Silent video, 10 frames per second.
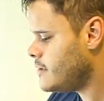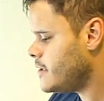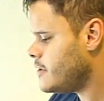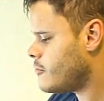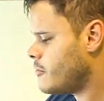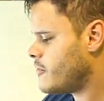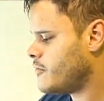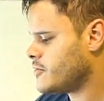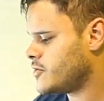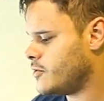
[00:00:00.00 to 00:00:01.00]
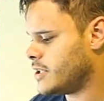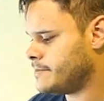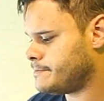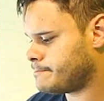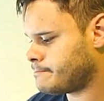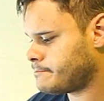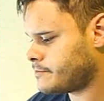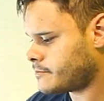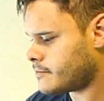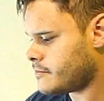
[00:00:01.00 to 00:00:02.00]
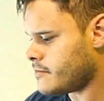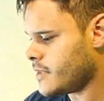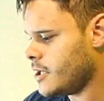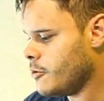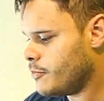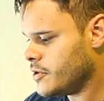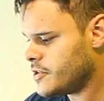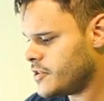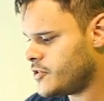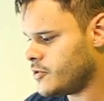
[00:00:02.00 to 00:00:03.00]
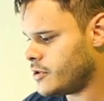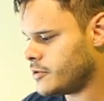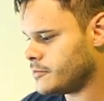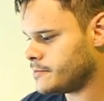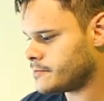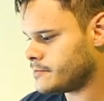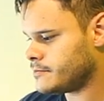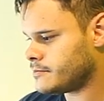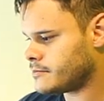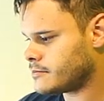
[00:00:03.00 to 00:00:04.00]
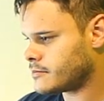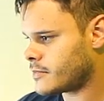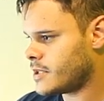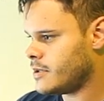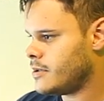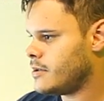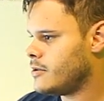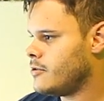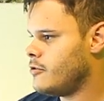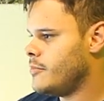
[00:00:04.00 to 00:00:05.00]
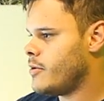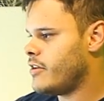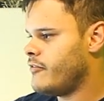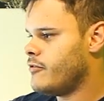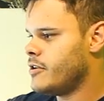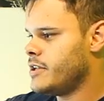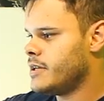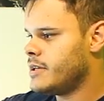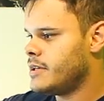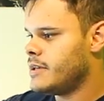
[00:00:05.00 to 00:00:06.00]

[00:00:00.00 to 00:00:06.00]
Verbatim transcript: E aí como que funciona? Eu posiciono o meu iPhone,